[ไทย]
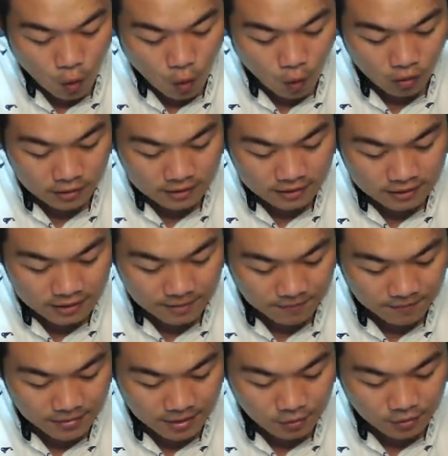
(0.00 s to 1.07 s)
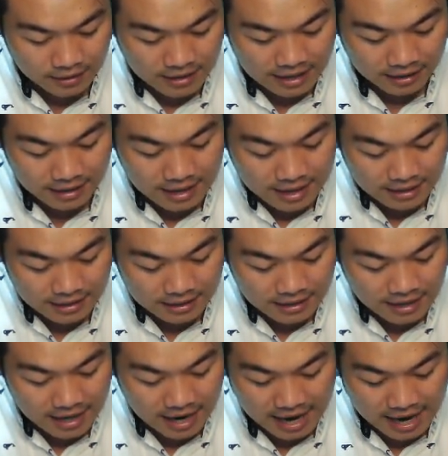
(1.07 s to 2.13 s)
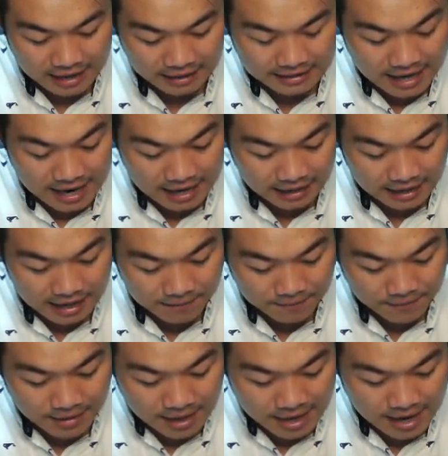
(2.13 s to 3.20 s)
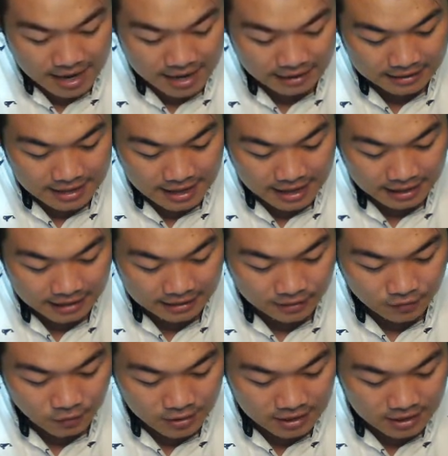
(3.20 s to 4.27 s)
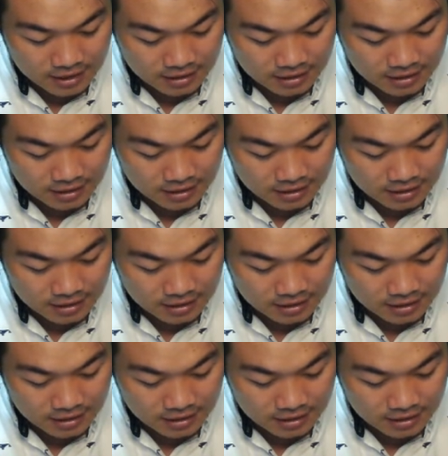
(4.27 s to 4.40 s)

60 นิวตันที่ห่างจากครับ ห่างจากตัวนี้